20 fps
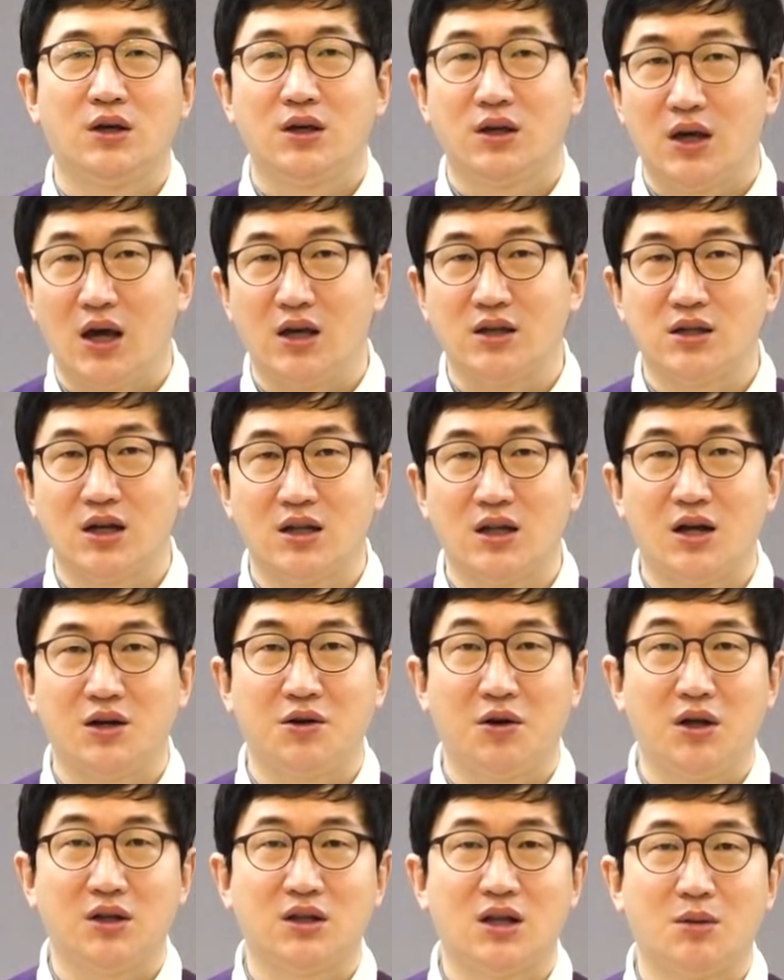
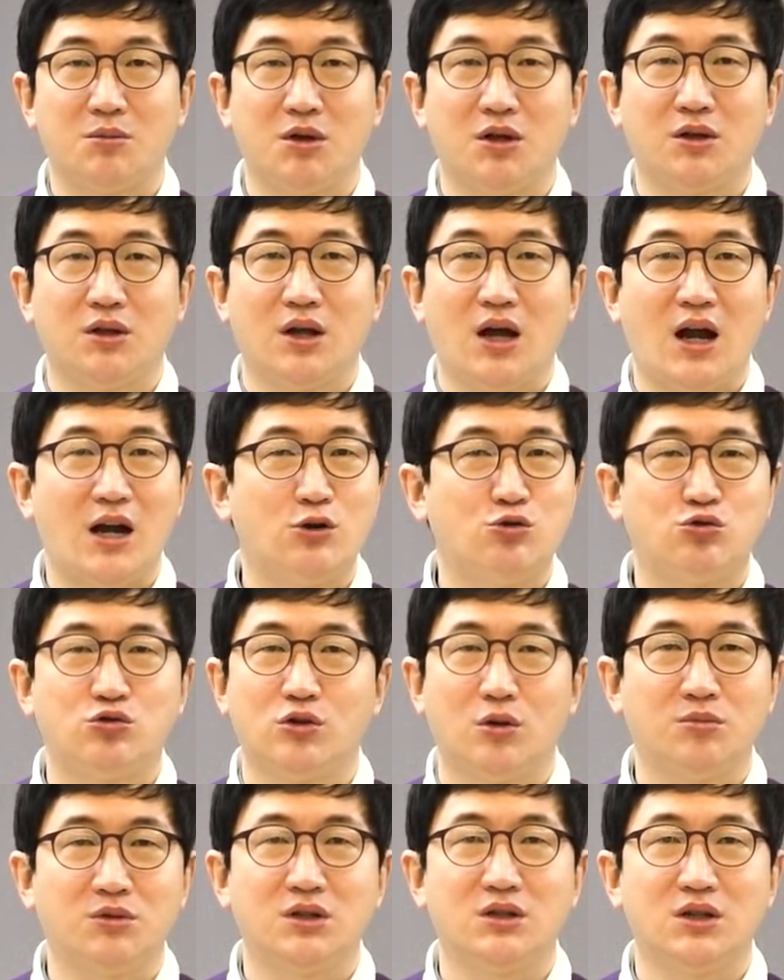계산하려 했다면 할
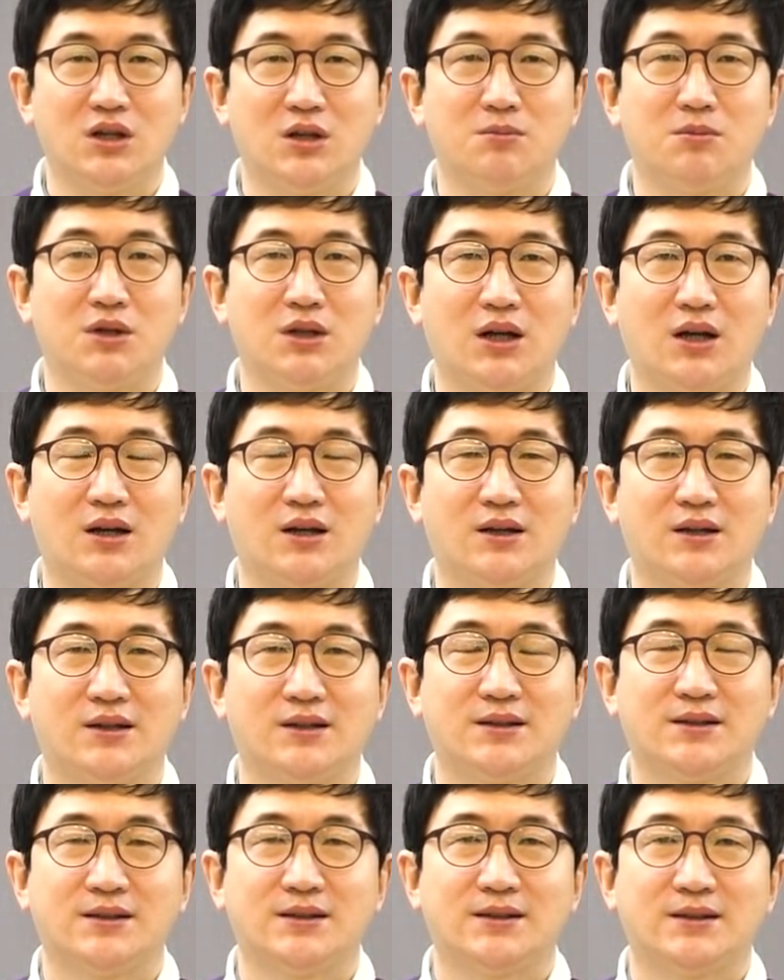수 없는 일입니다.
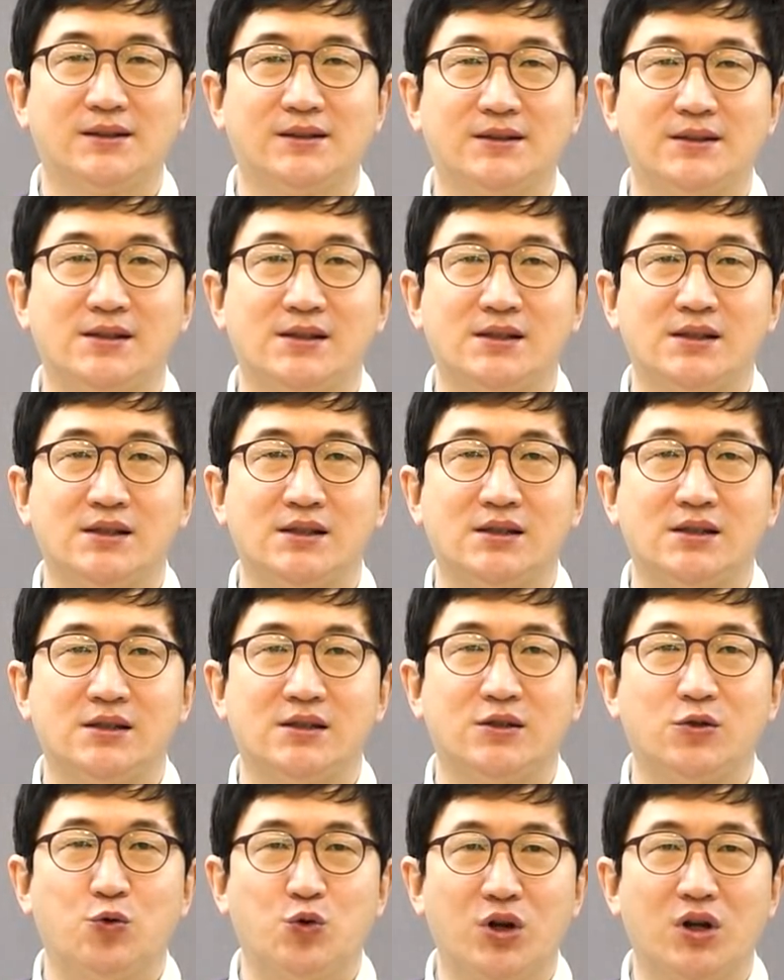
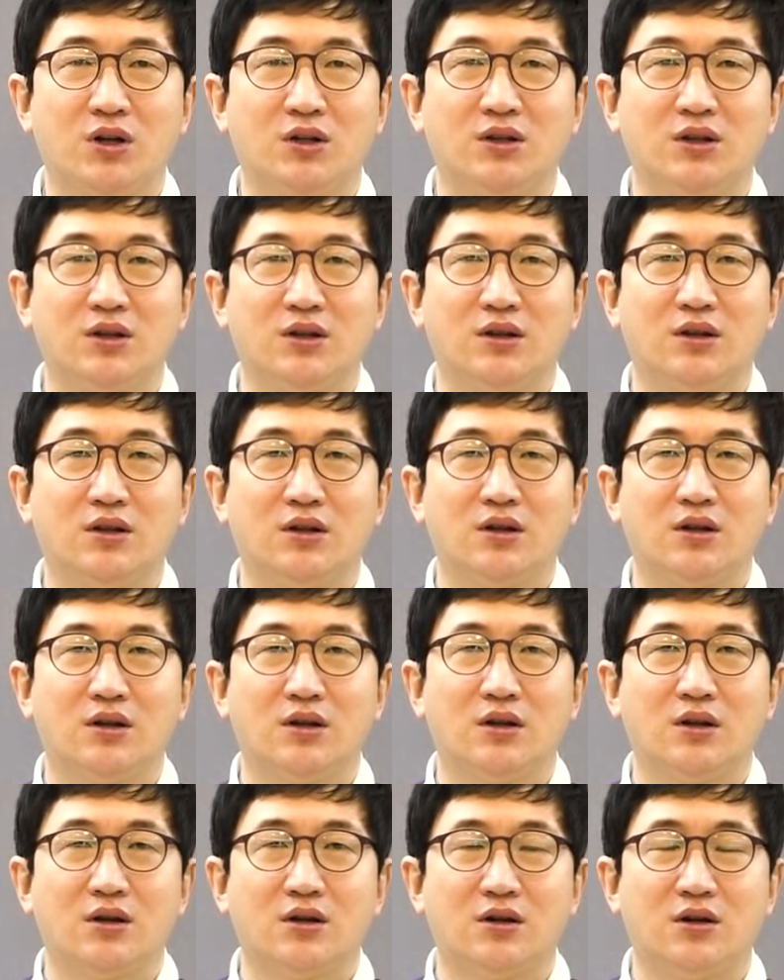우리는
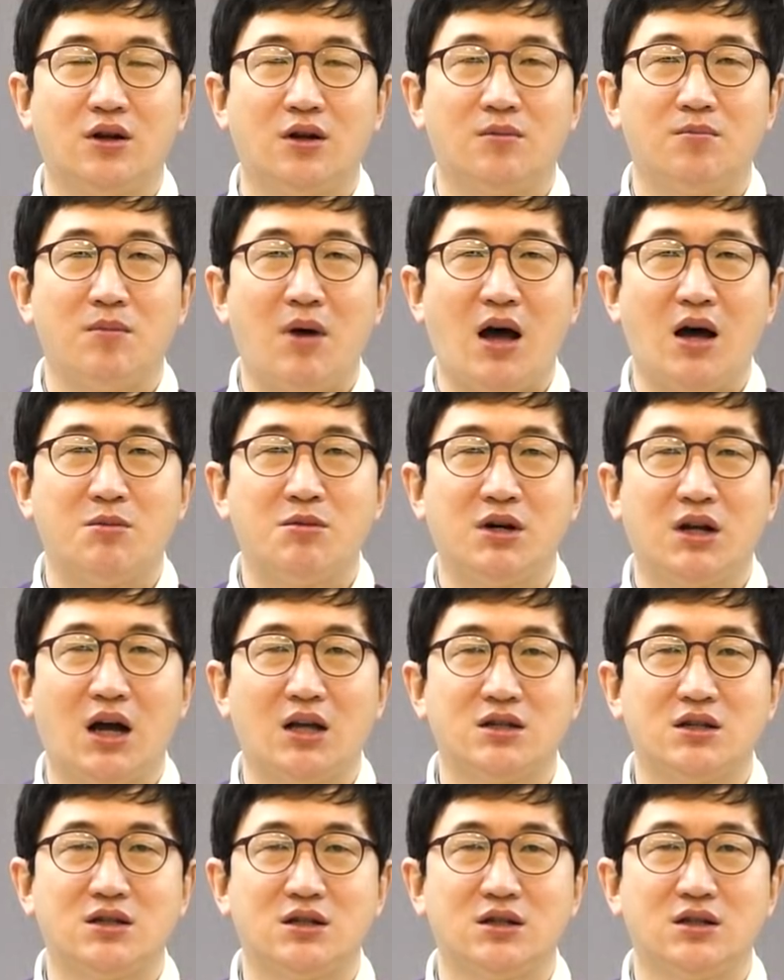그런 마음을
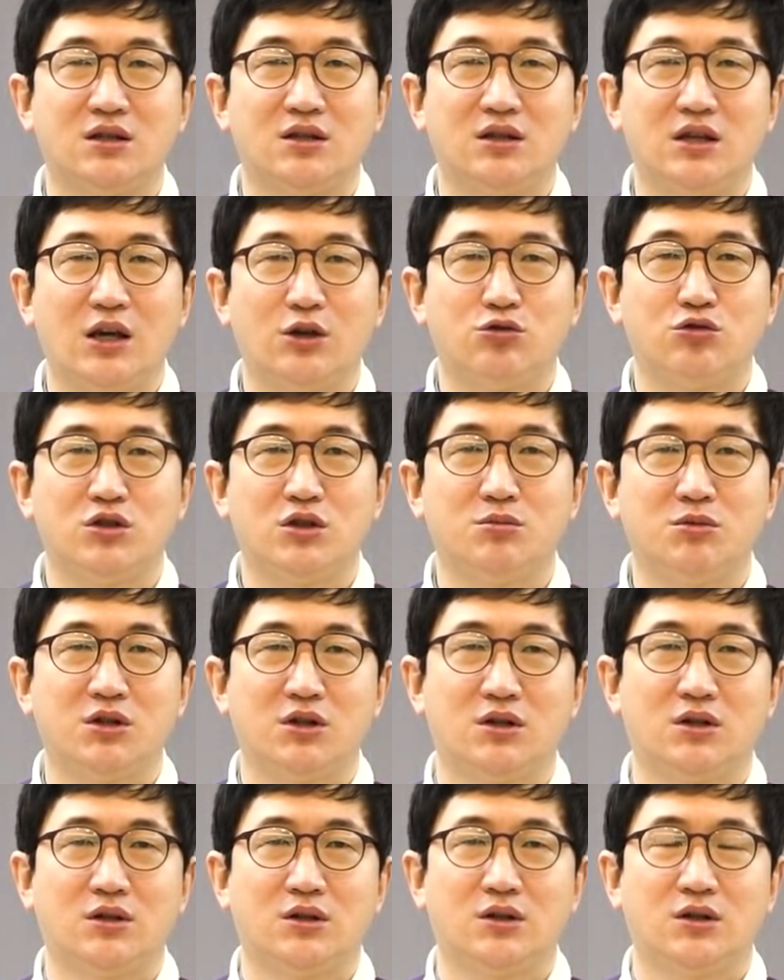가지신
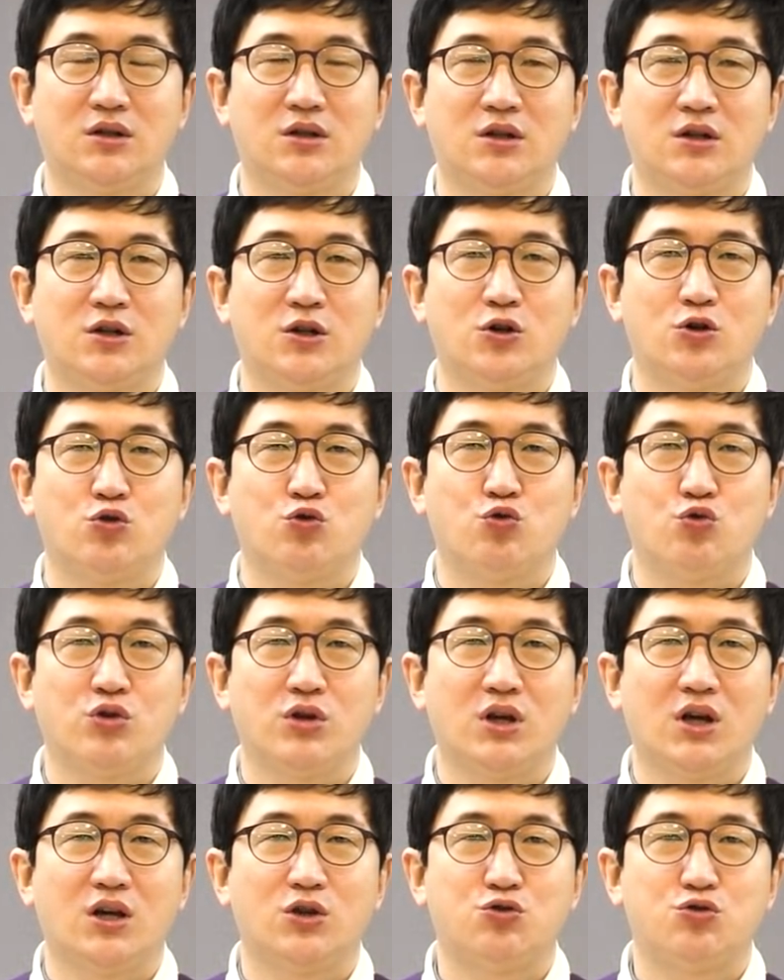예수님을
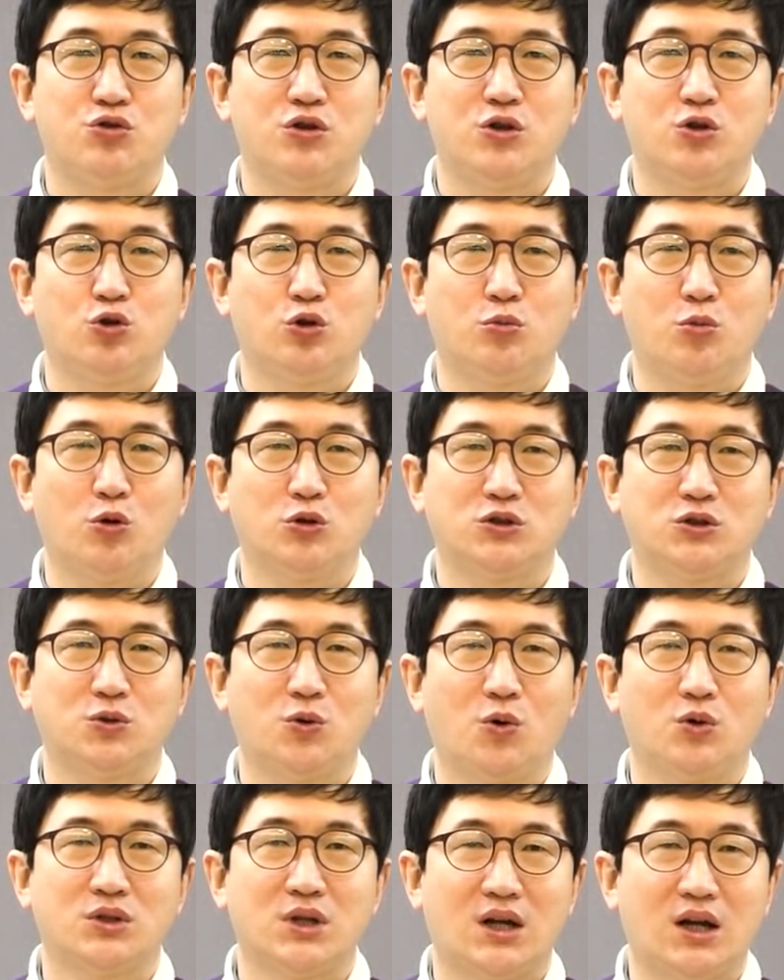우리의 주인으로
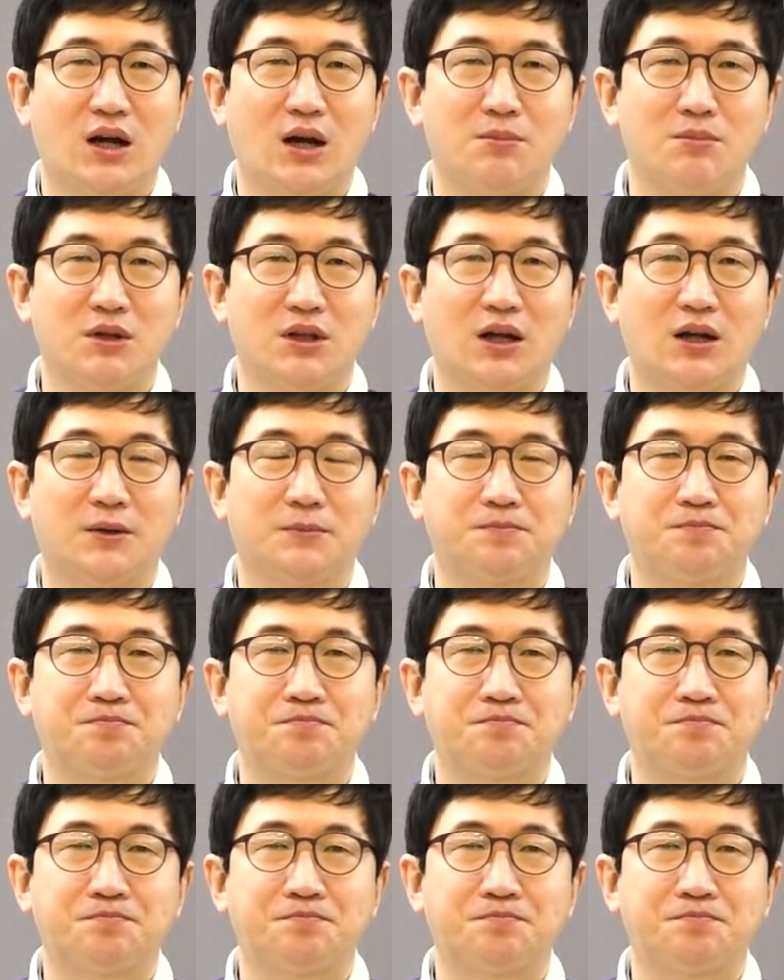모시고 살아갑니다.